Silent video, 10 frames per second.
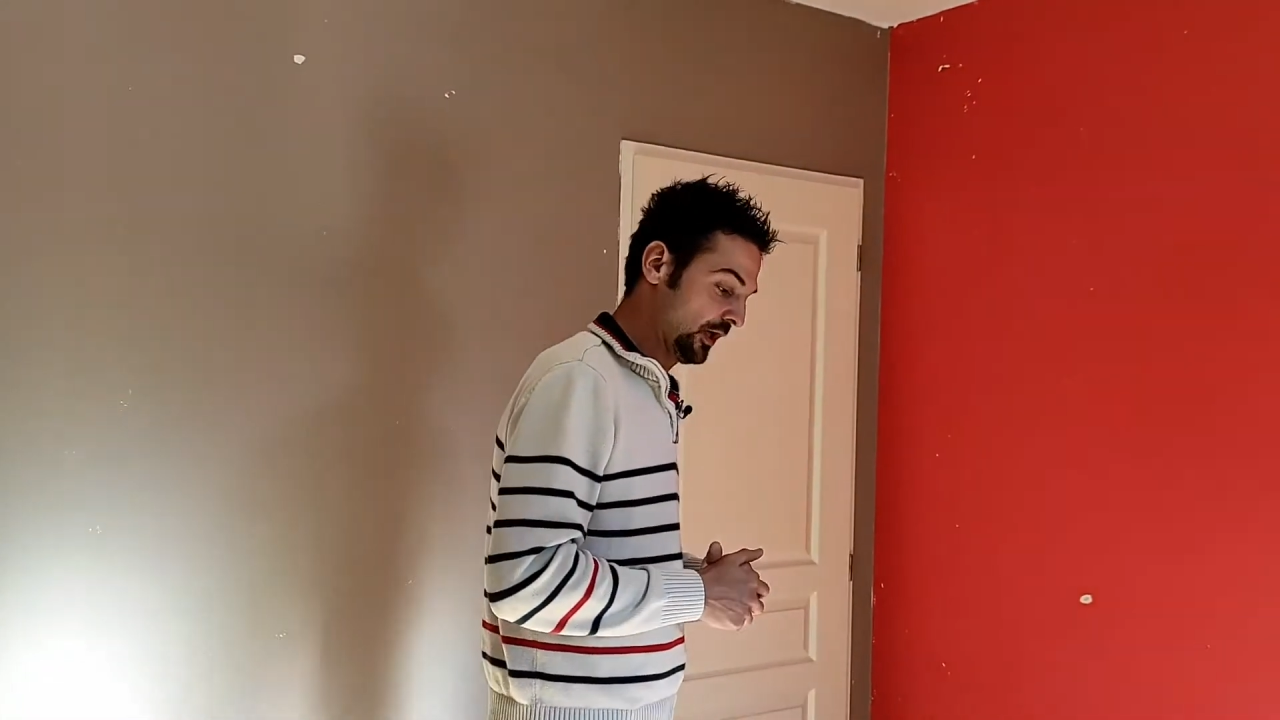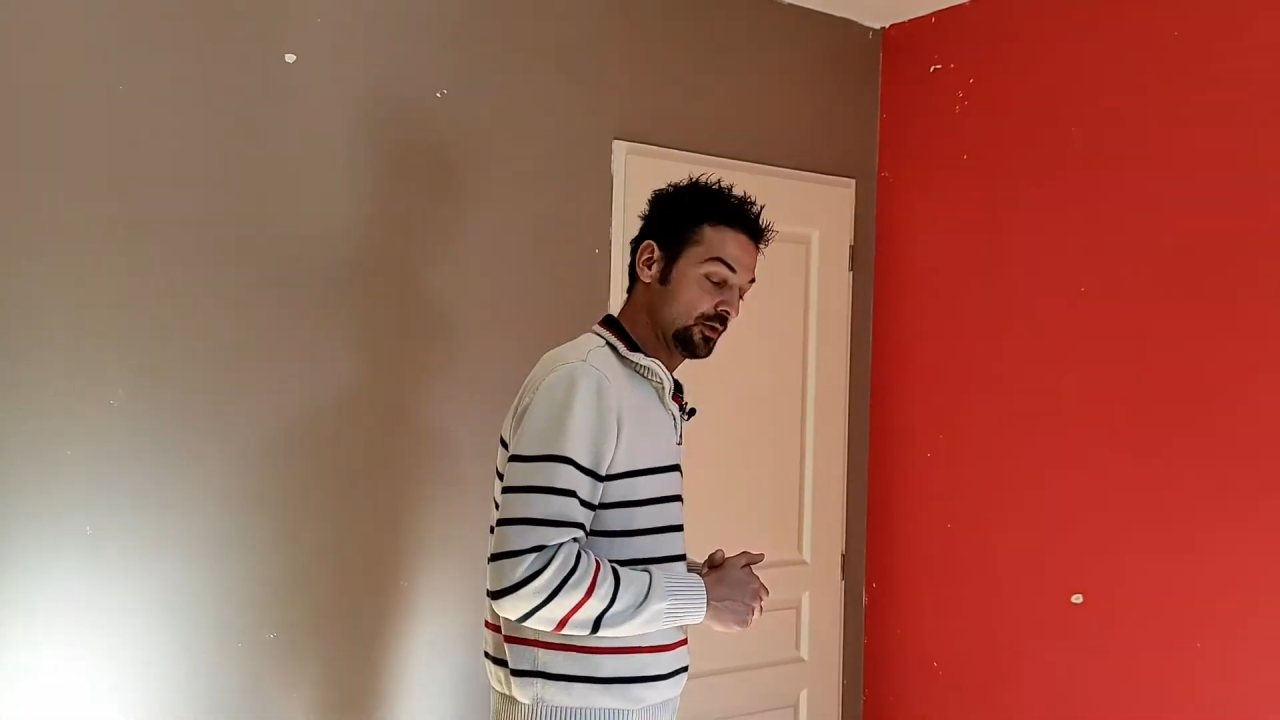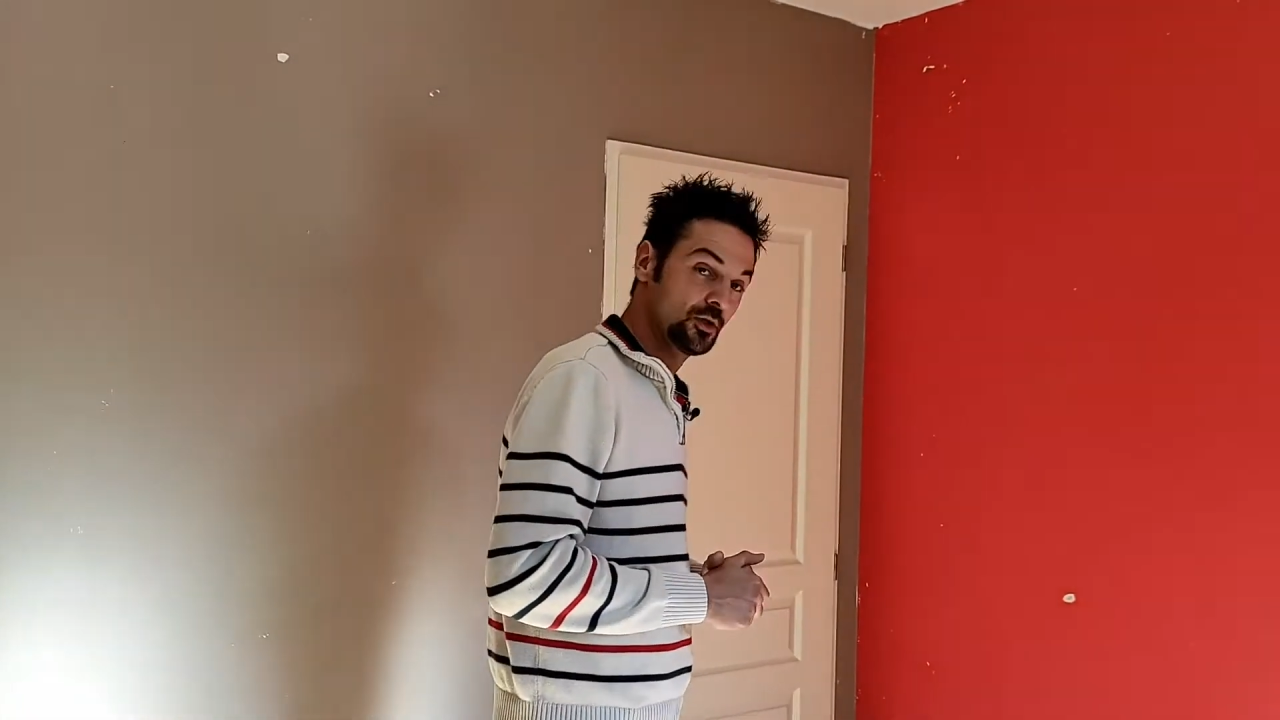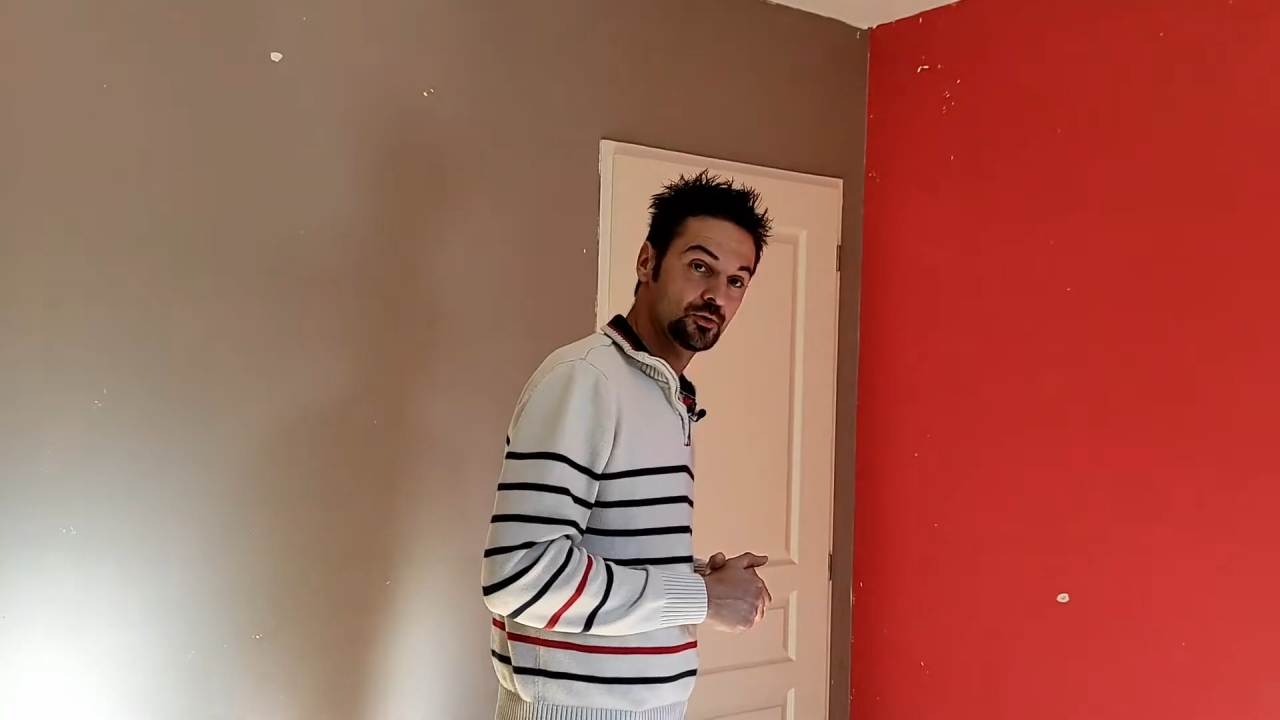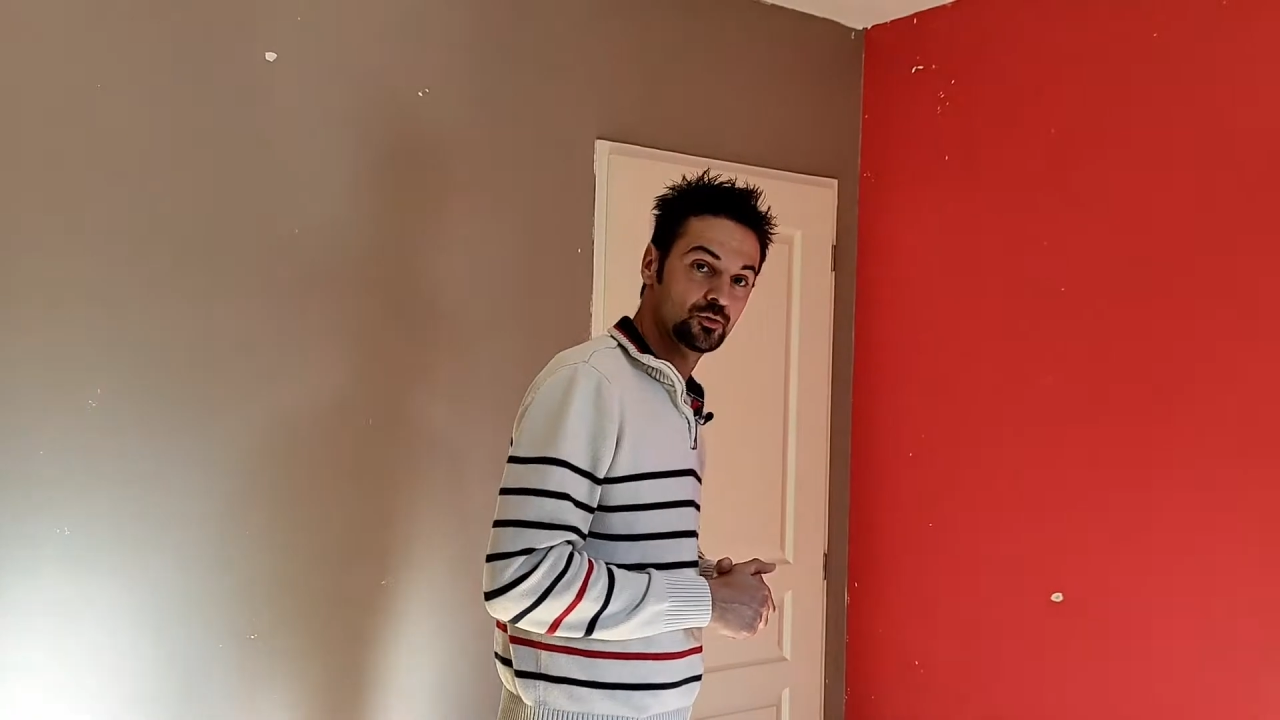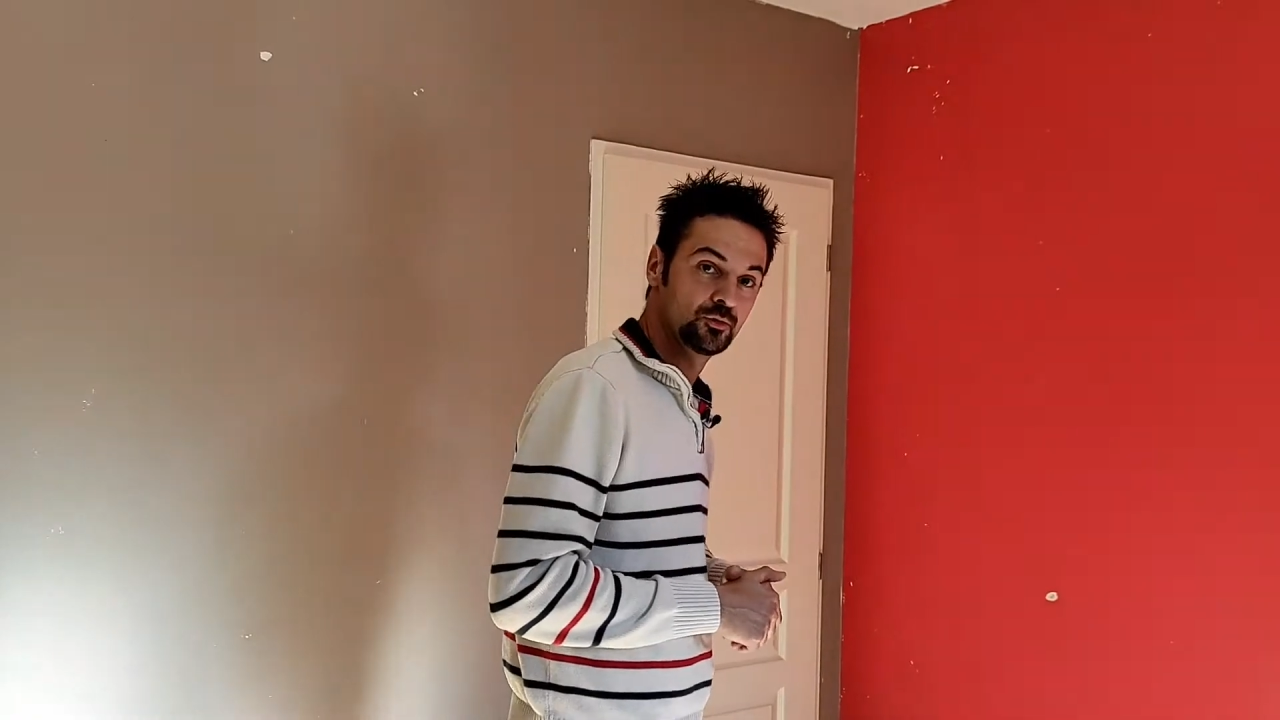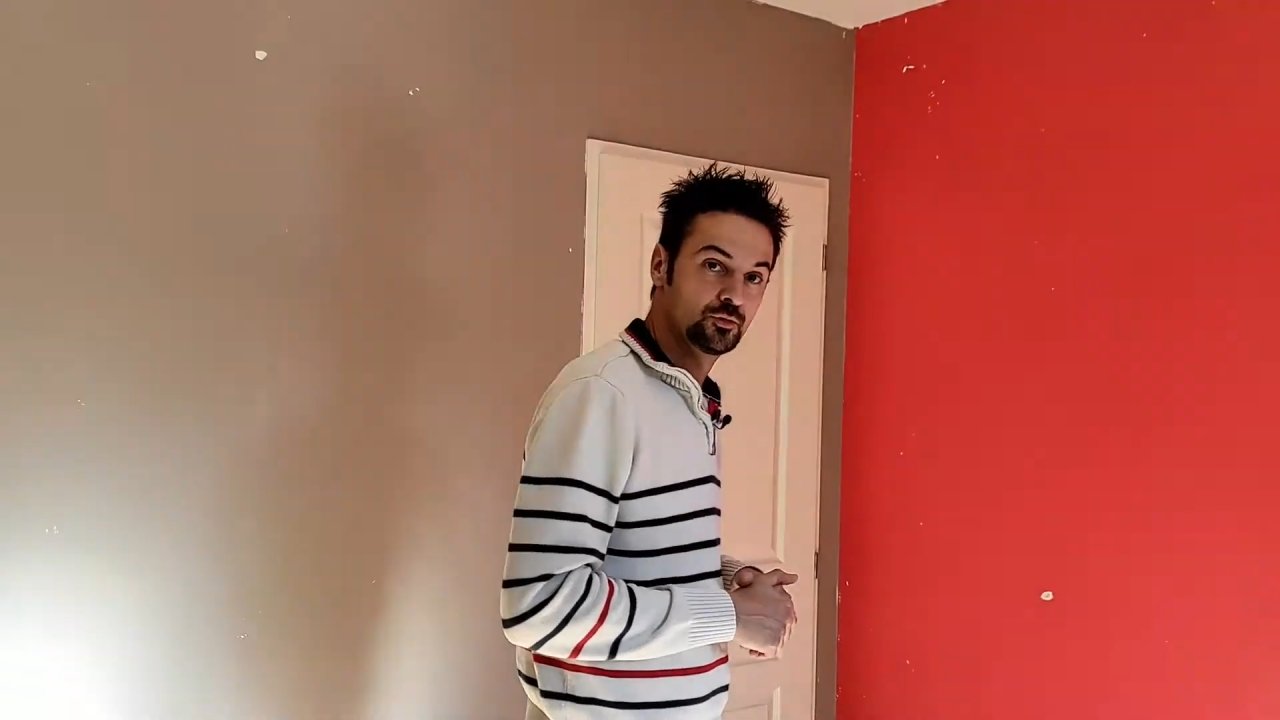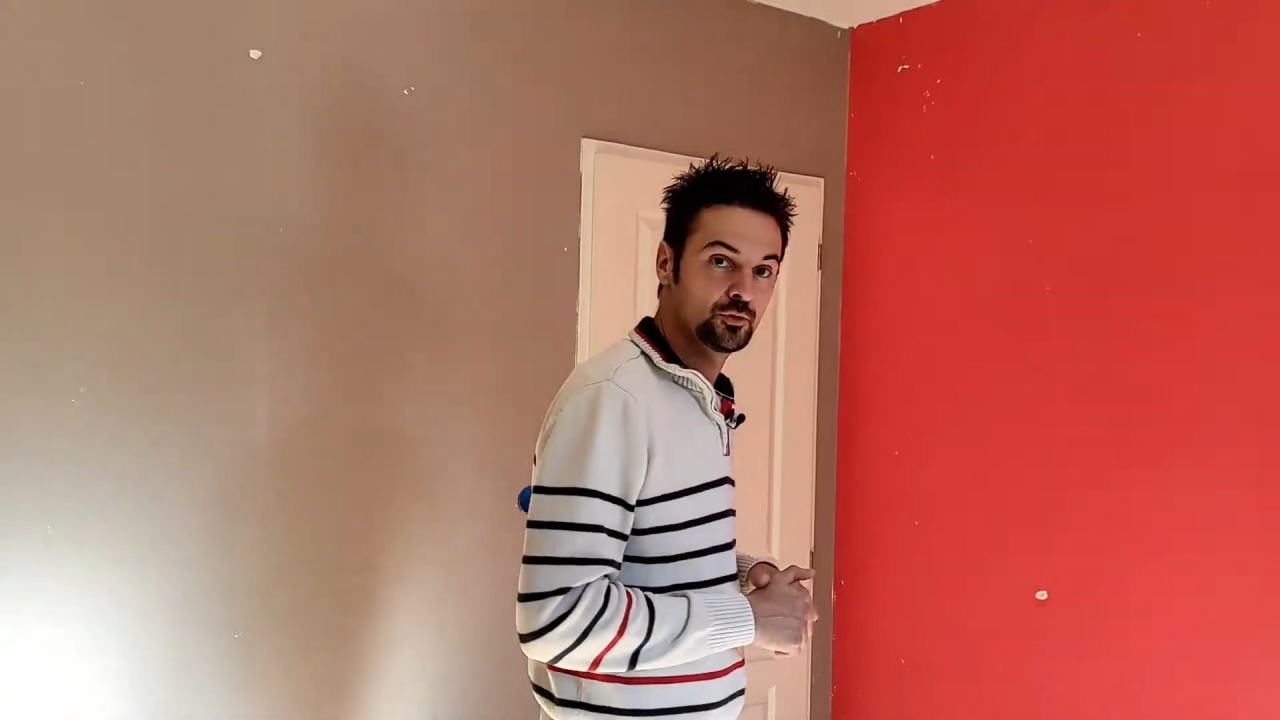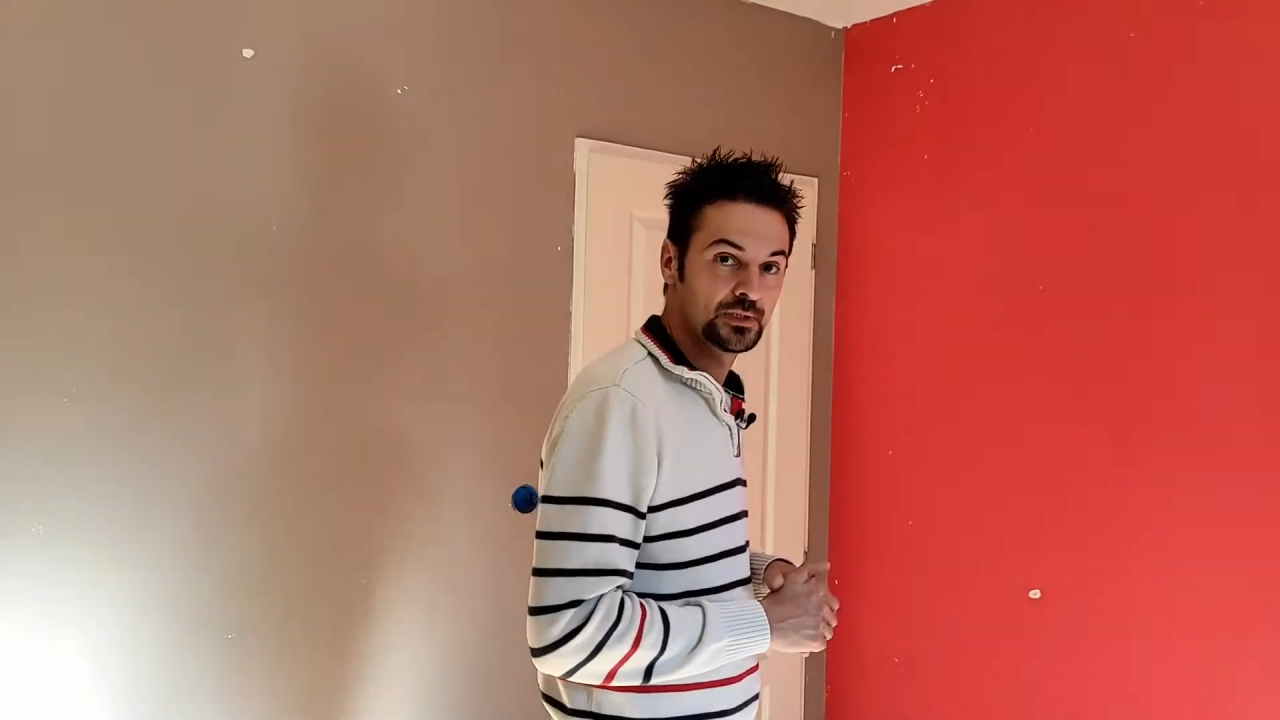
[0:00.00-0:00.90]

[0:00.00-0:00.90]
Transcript: un autre tuto